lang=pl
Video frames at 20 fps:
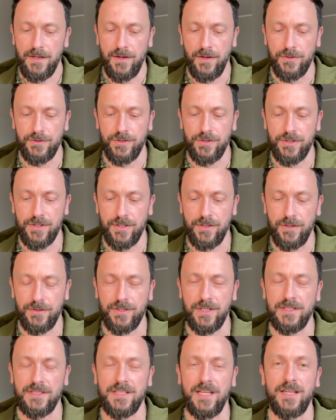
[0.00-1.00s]
o, to, że, o
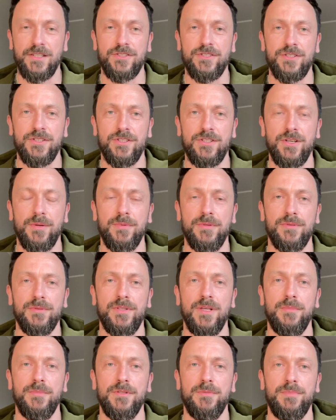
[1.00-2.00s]
ten zaszczyt, żeby
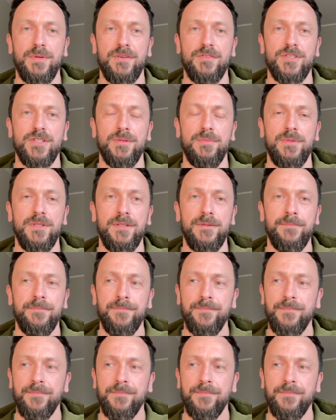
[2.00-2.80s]
tutaj być pierwszymi